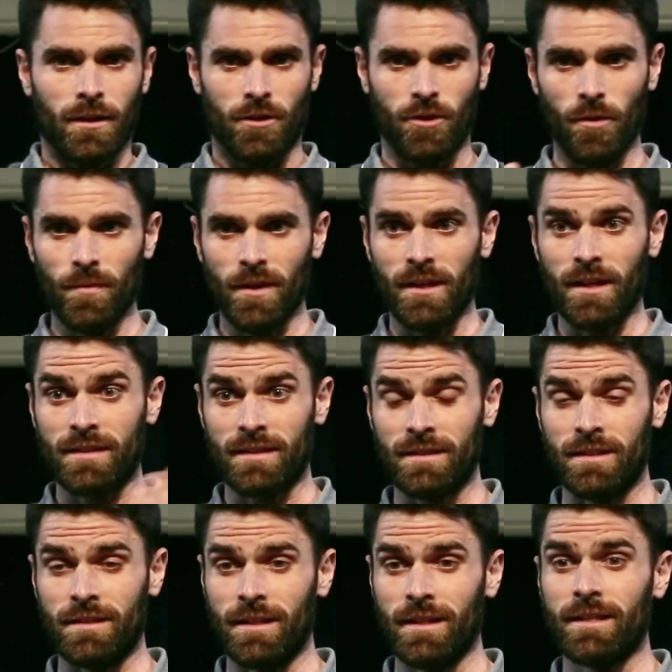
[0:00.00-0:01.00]
comme
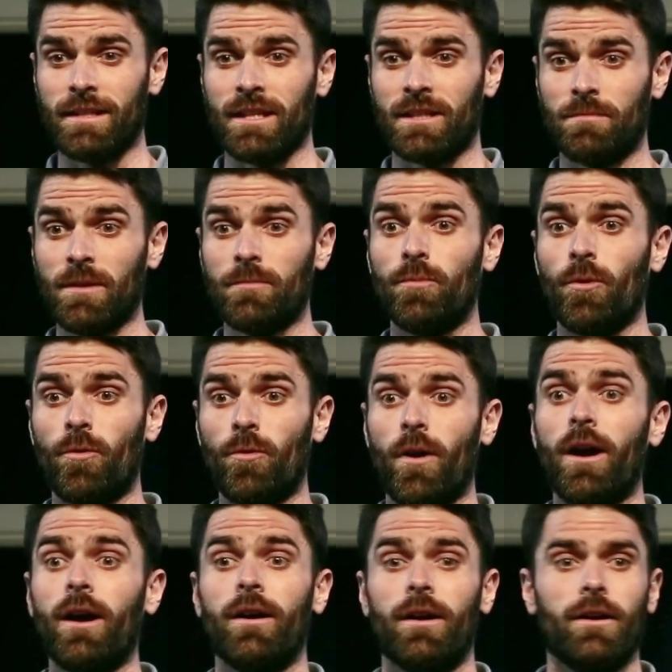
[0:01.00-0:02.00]
l'élasticité qui explique
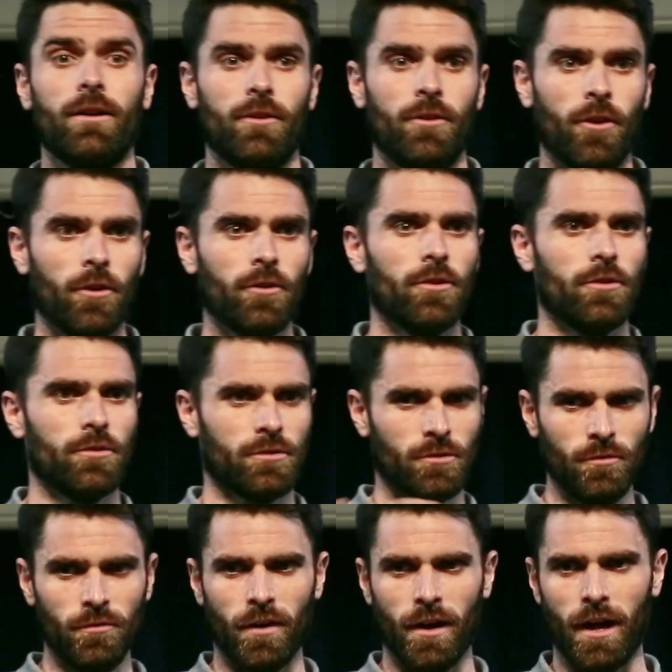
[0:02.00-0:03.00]
pourquoi l'angle
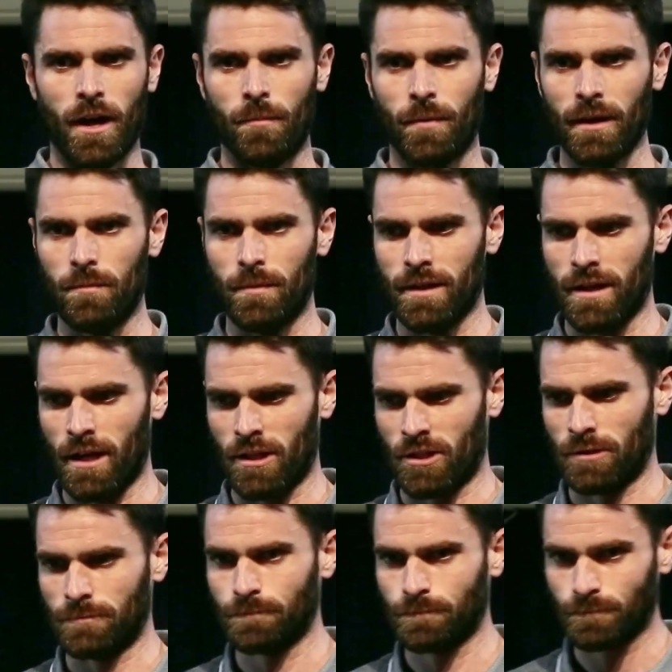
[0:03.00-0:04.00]
s'ouvre après le
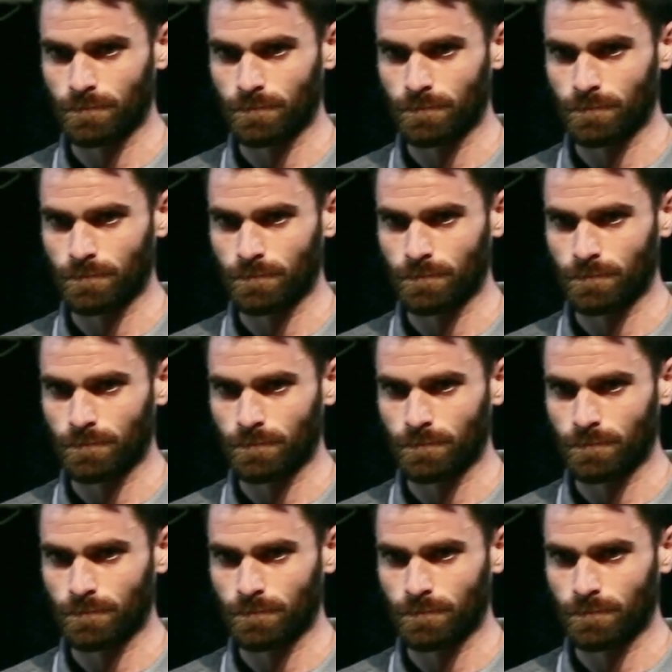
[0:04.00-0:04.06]
pliage.